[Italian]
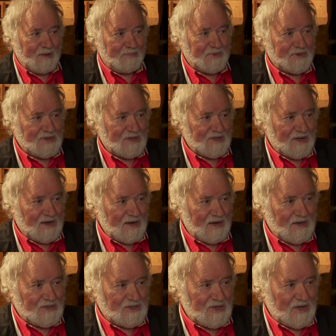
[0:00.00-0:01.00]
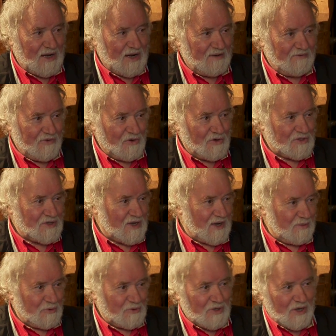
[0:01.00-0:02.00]
rappresenta l'energia, la forza,
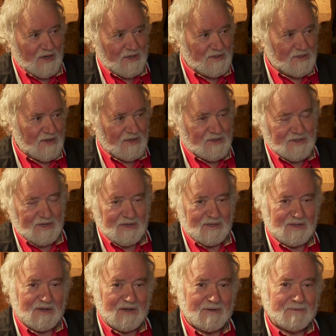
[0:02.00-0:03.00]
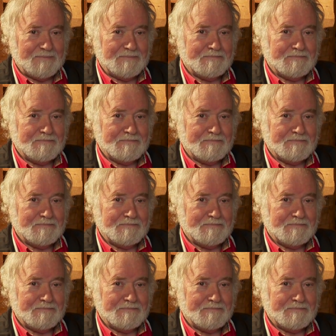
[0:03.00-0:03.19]
la potenza eccetera.